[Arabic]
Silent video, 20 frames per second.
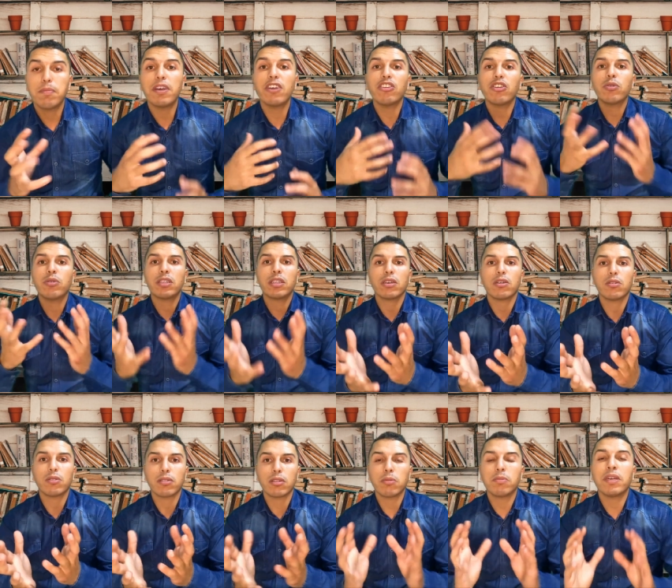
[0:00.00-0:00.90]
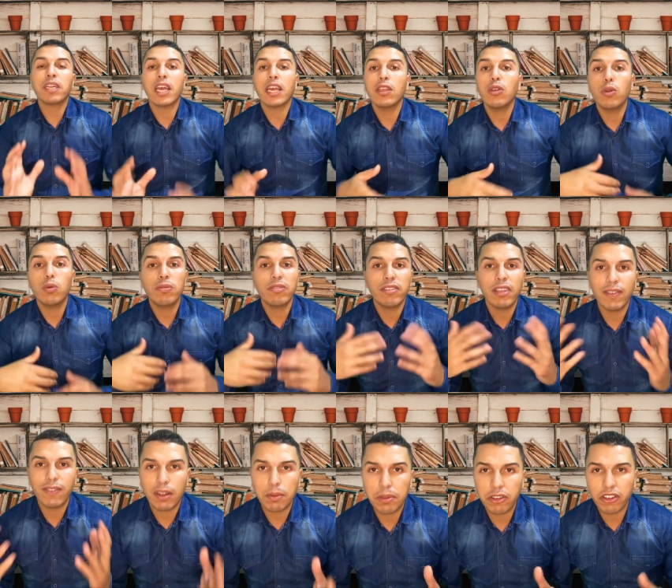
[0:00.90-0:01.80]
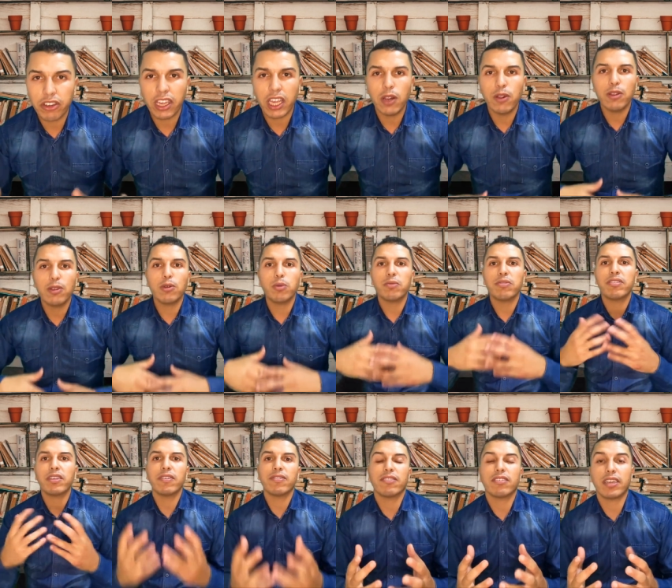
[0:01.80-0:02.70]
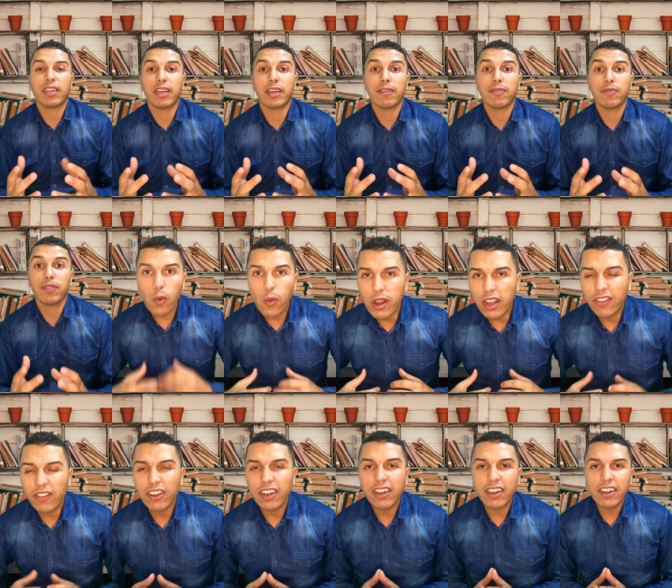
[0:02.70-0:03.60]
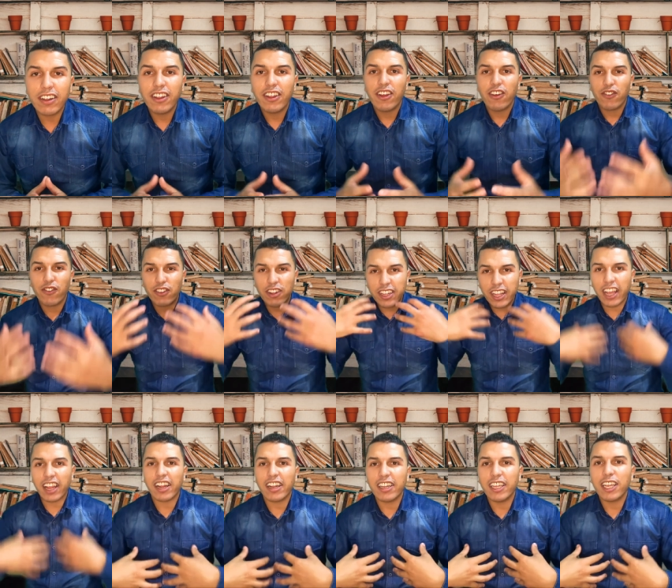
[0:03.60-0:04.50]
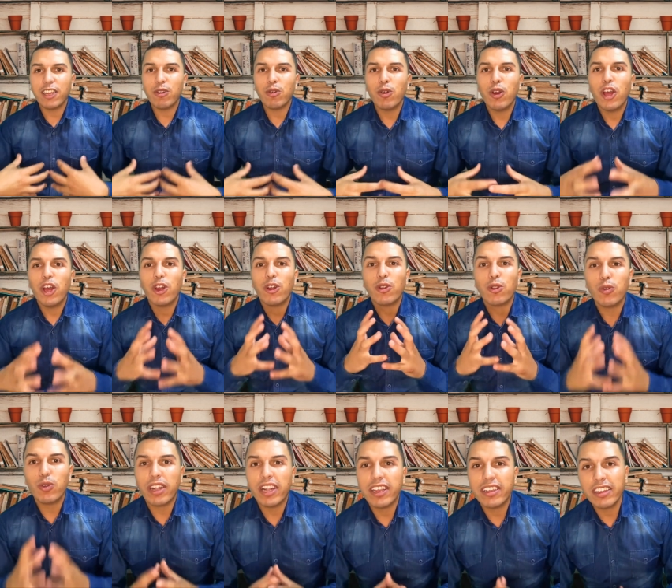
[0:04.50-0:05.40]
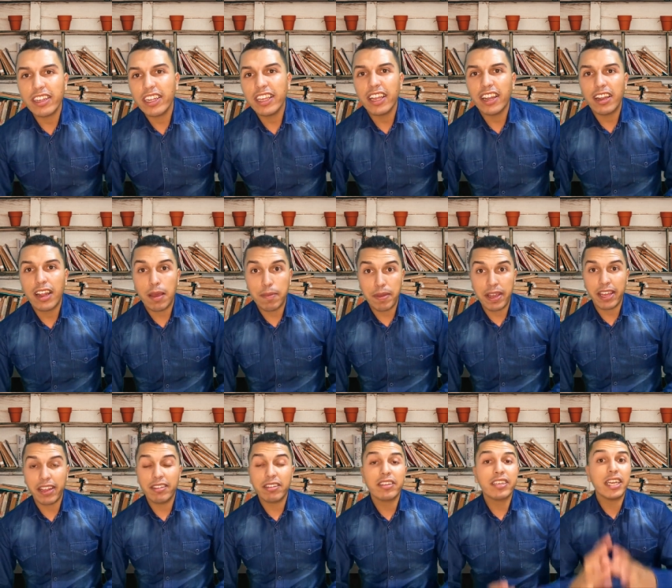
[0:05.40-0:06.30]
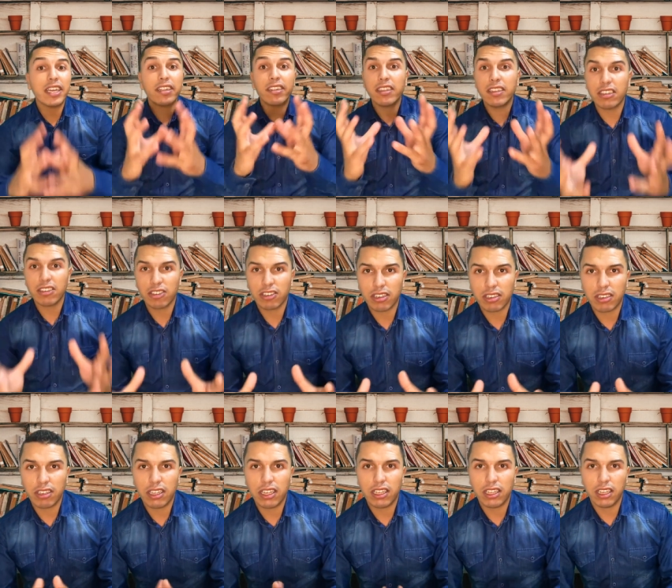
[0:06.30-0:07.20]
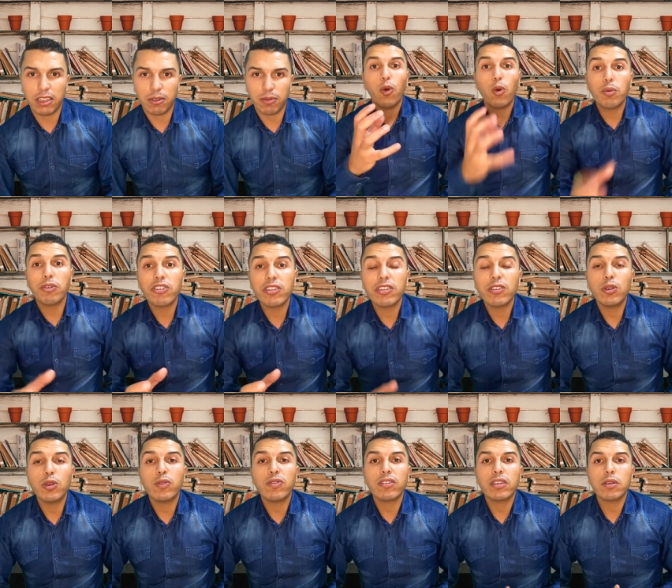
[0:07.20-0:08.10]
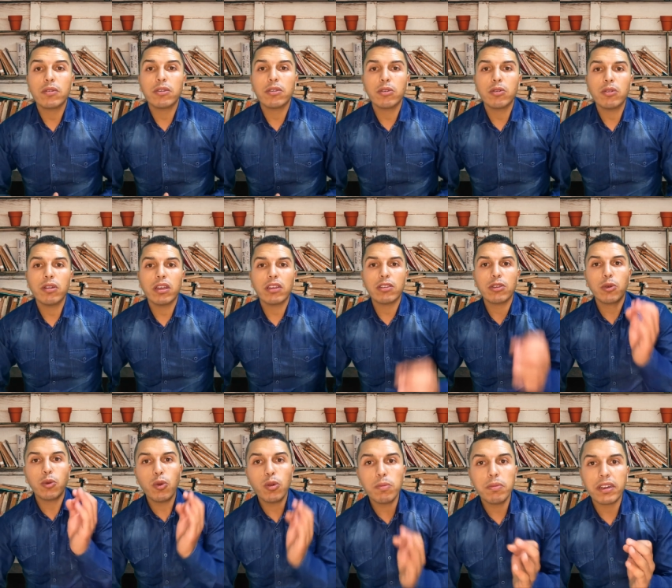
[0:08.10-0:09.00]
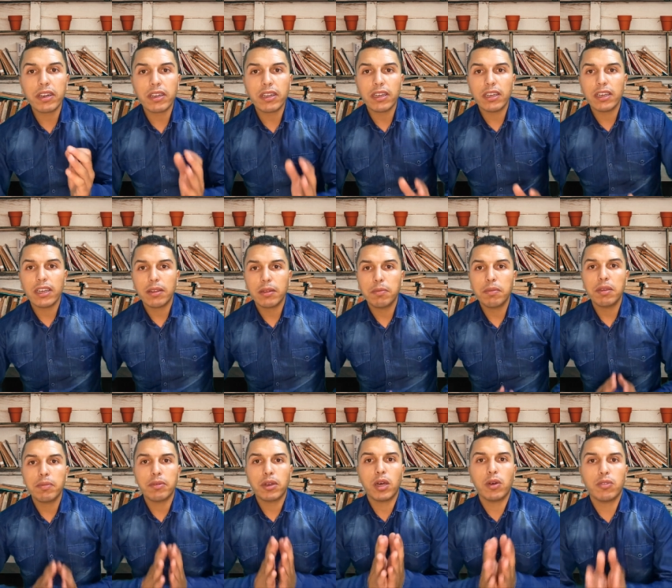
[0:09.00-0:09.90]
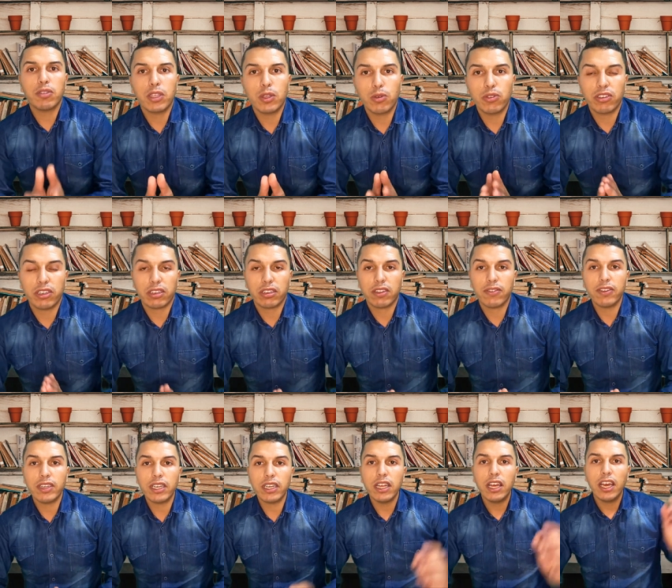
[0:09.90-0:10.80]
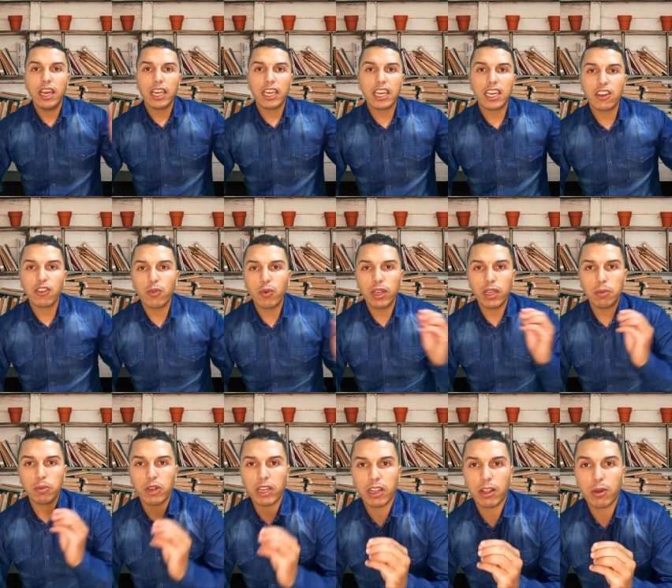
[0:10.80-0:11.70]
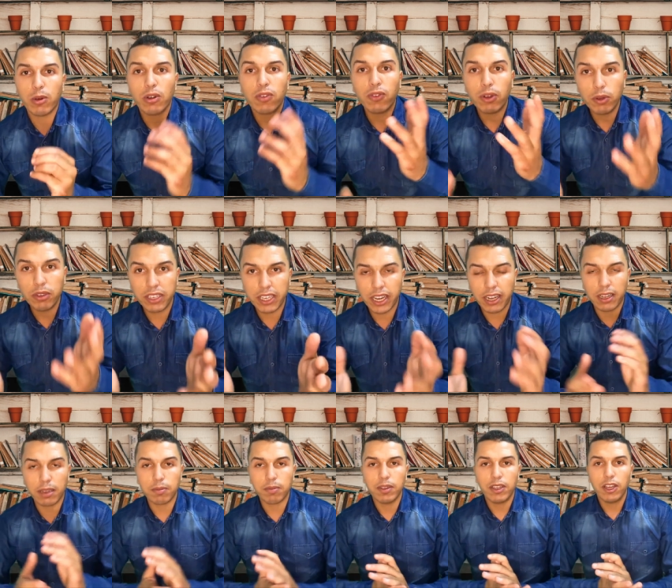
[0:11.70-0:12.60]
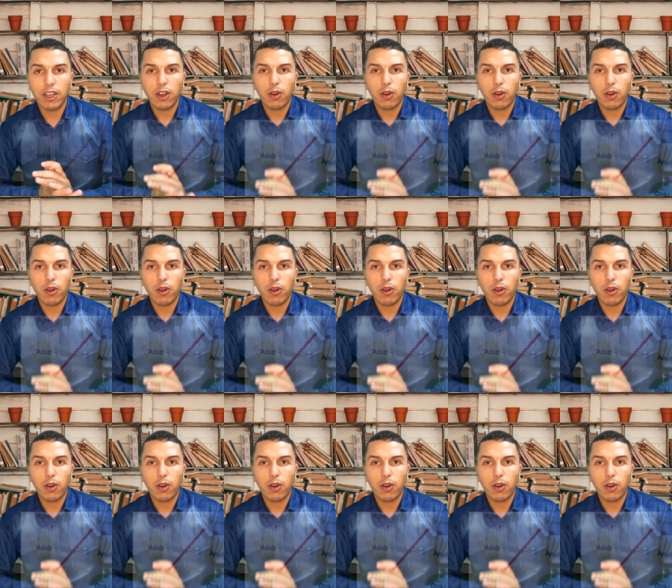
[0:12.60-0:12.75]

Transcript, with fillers: مع شي واحد اخر طبعا غيديروا بزاف المشاكل ويديروا بزاف الصراع كل واحد فينا في الداخل ديالو عنده ثلاثه ديال الابعاد تتحدد الشخصيه ديالو وباش نلحقوا التواصل كل مره مين بغاو نديروا شي رد فعل يخرج واحد من واحد الغرفه ويتكلم